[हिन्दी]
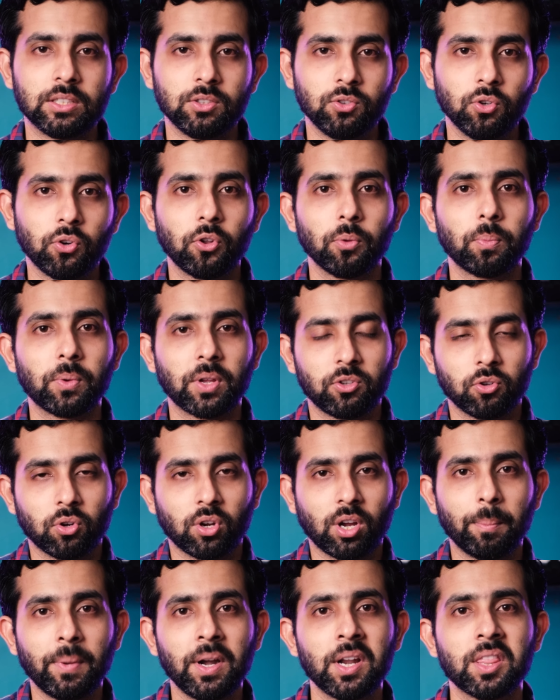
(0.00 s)
यूट्यूब के जो
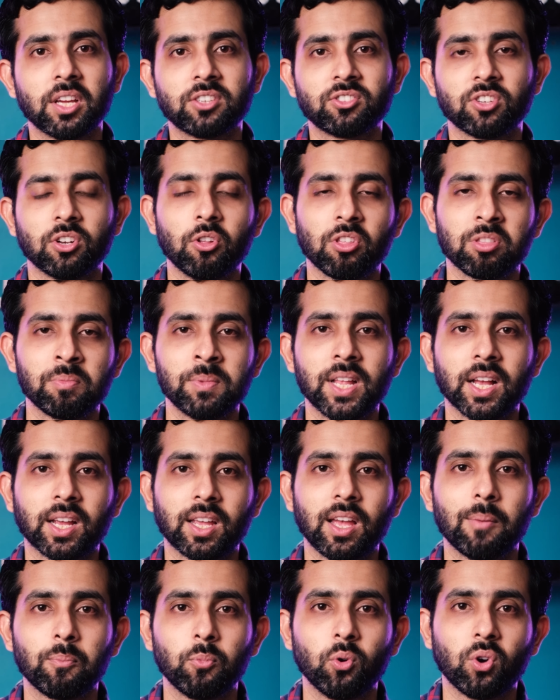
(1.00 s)
कमेंट सेक्शन है उसमें
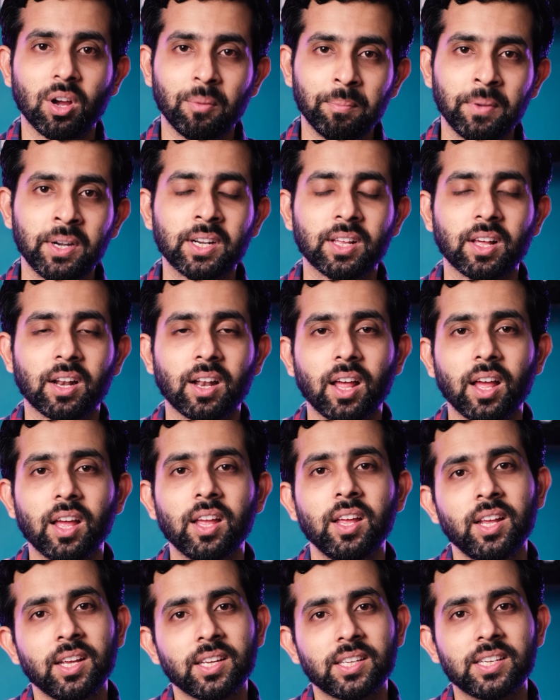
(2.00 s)
जाके आपको कमेंट करना है
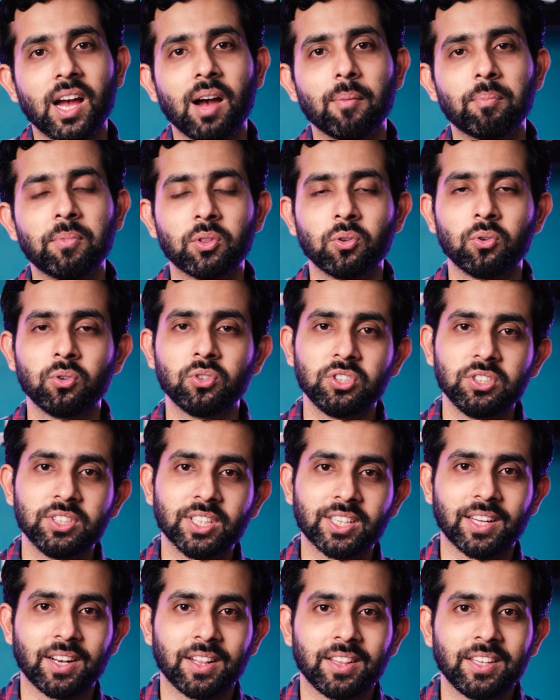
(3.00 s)
कि आपने दोनों
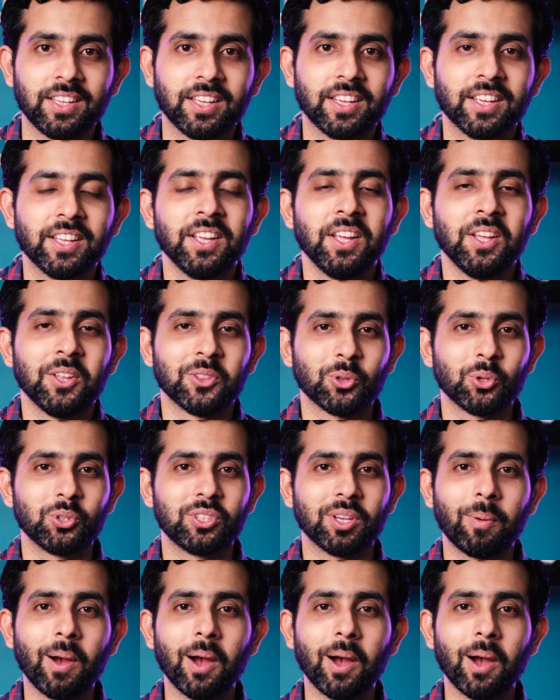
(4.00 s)
चीज़ें कर दी हैं तो जब